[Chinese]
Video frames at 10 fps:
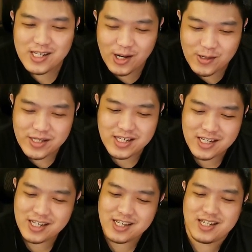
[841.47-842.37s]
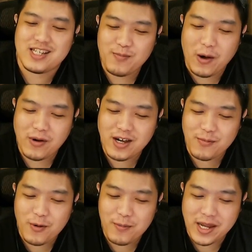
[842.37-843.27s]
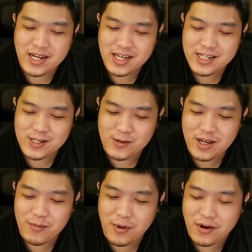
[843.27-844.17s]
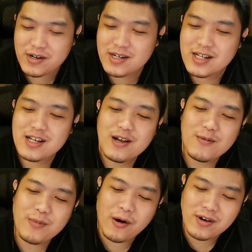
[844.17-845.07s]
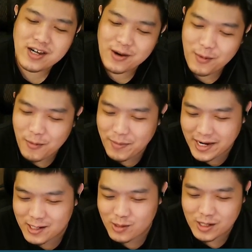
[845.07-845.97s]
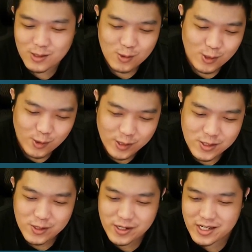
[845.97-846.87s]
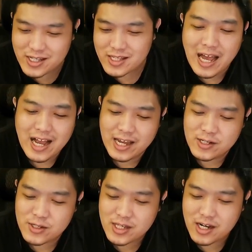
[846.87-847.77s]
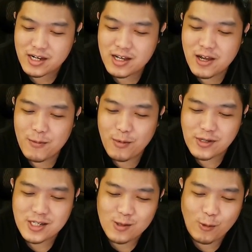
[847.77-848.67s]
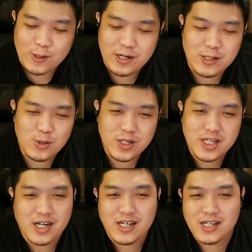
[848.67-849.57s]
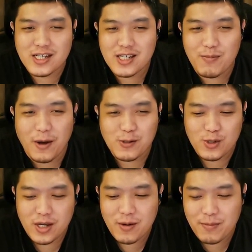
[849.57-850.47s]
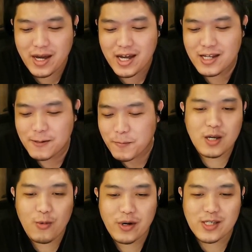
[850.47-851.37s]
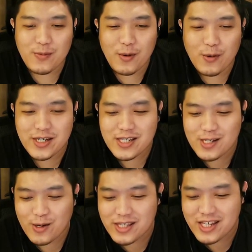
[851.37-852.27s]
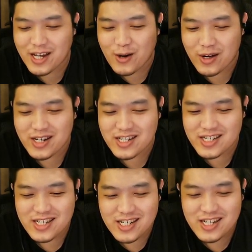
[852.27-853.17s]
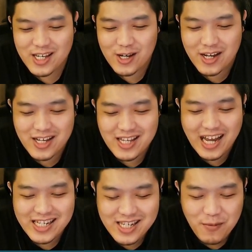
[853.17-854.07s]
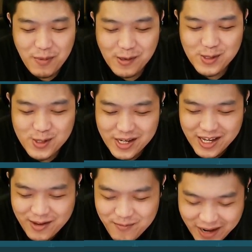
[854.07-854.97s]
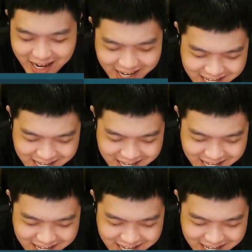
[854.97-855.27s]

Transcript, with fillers: 就是宝可梦版的英雄联盟，宝可梦版的传说对决，大概就这样。不过其实我觉得它最像的是暴雪英霸。那为什么我会喜欢这一款呢？因为它像暴雪英霸，